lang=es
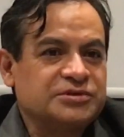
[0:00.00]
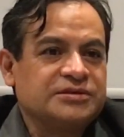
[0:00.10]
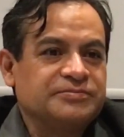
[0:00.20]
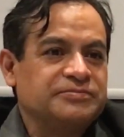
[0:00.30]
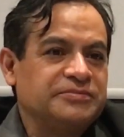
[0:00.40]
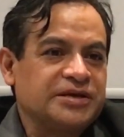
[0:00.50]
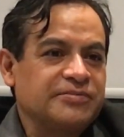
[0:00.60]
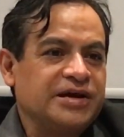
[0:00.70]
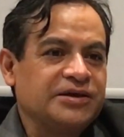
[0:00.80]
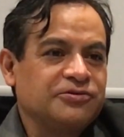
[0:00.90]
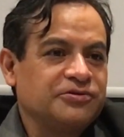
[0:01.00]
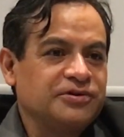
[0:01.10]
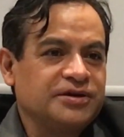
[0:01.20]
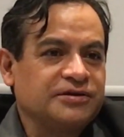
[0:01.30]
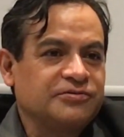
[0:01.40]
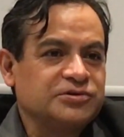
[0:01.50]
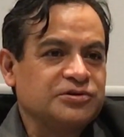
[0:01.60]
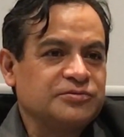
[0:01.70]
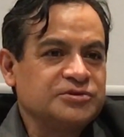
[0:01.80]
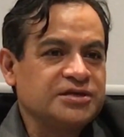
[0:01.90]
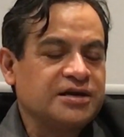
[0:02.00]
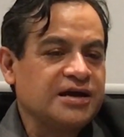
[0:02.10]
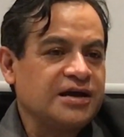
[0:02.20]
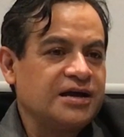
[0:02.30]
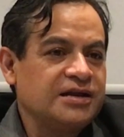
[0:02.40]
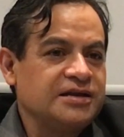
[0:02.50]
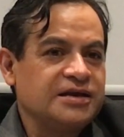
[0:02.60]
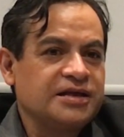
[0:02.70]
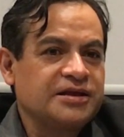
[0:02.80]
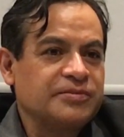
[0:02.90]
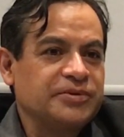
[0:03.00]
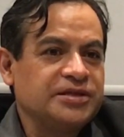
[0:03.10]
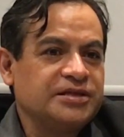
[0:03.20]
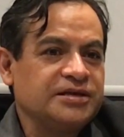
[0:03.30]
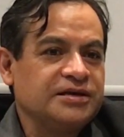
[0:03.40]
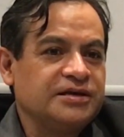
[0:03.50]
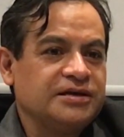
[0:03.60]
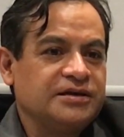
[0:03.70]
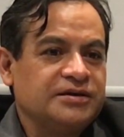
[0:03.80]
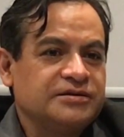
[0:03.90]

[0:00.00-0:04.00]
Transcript: pues mermado en cuestión musical y ya de repente